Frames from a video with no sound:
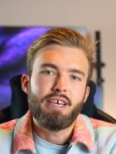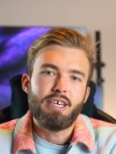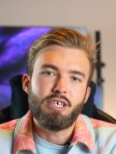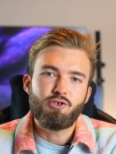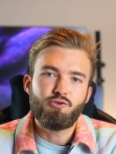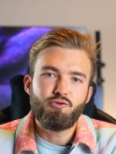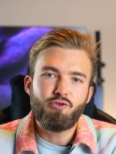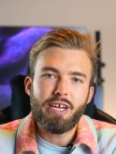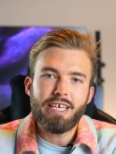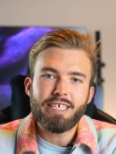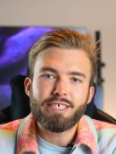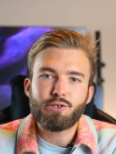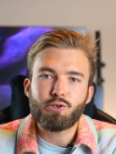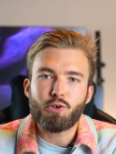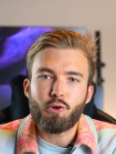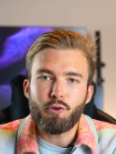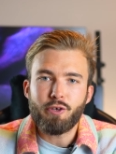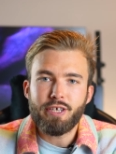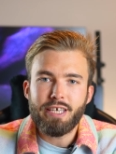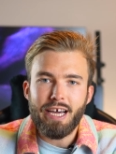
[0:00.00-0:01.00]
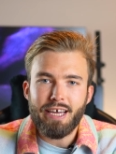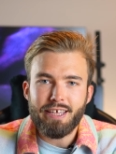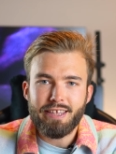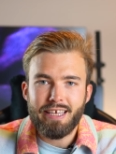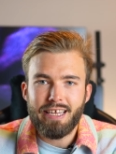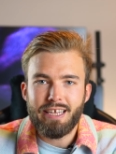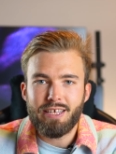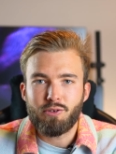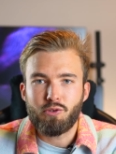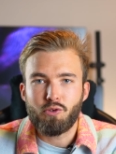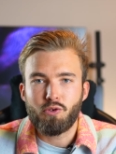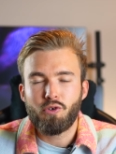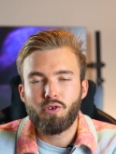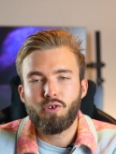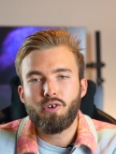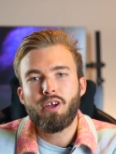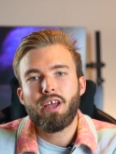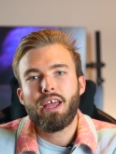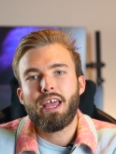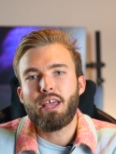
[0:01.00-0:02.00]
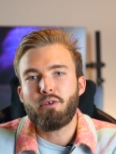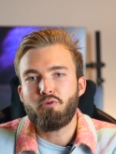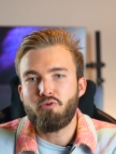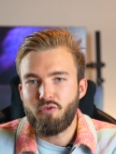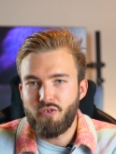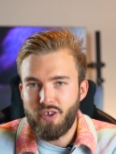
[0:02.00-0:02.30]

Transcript: et je vous laisse regarder les deux et vous